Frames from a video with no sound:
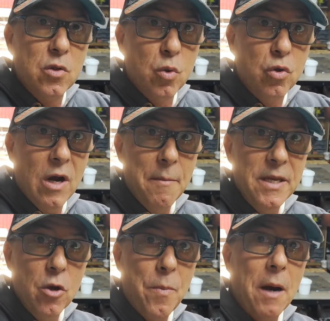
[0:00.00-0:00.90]
toute la
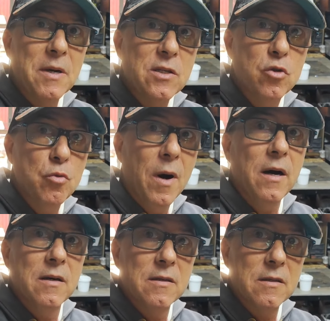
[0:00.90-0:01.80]
baie de pare-brise du
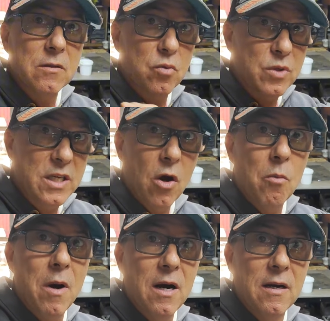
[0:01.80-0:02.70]
bas, tout ce qui est
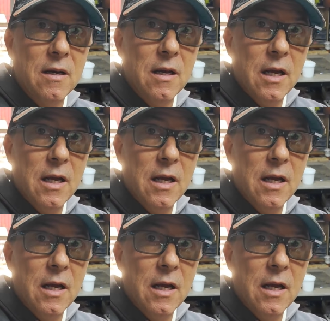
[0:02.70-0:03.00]
en bas.